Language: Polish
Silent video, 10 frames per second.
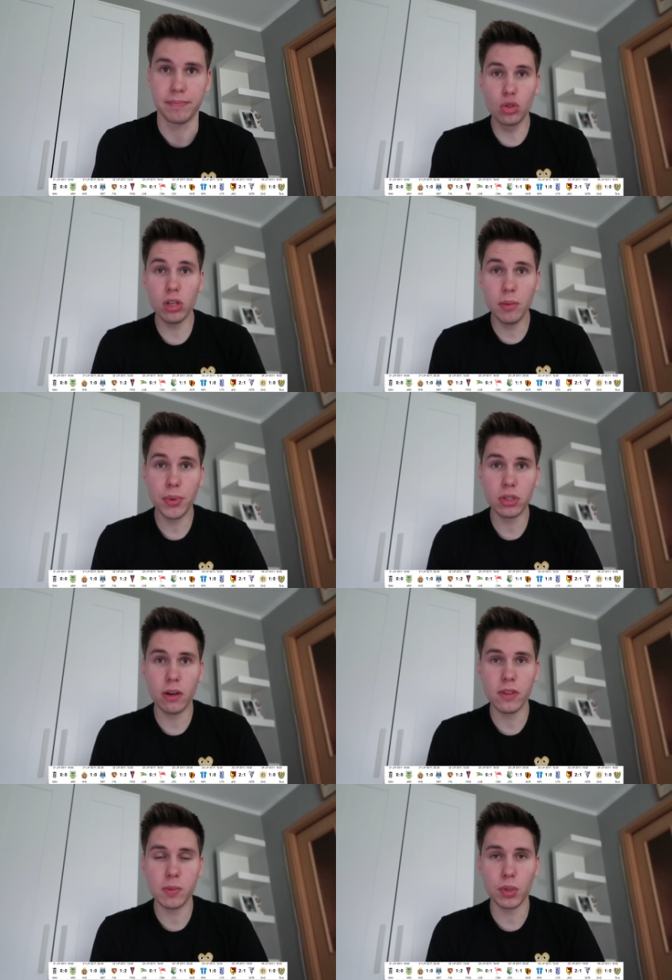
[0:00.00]
Drugim
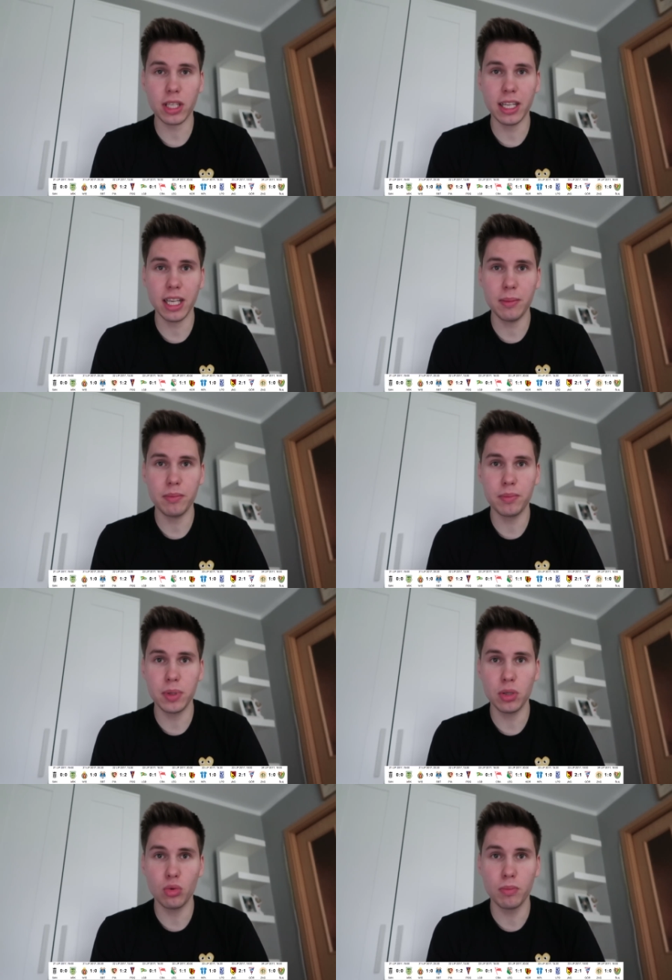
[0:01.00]
piątkowym spotkaniem
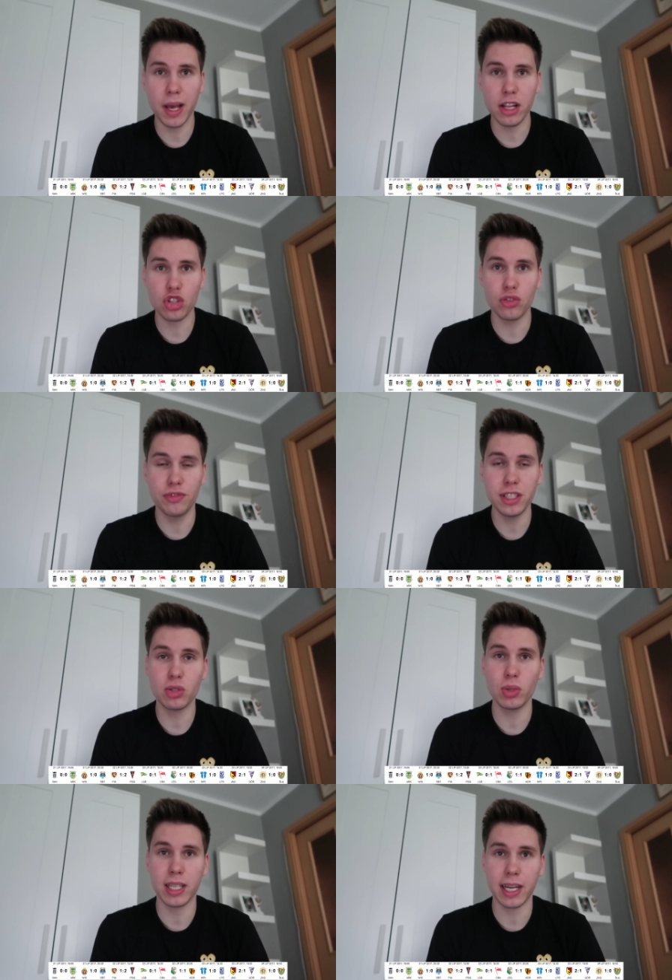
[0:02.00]
był mecz
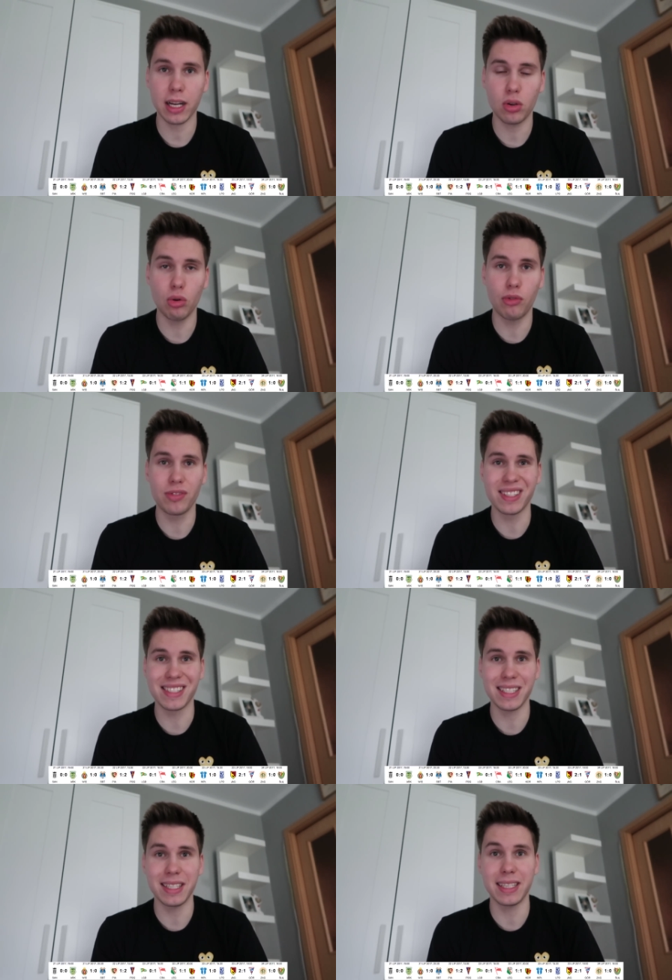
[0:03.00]
Wisły Kraków
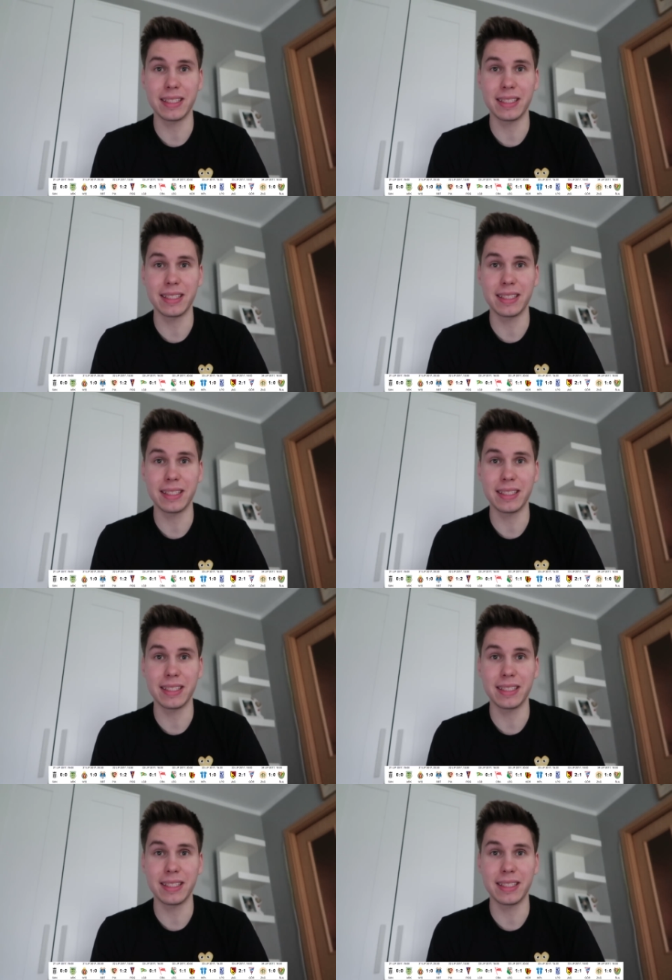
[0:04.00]
z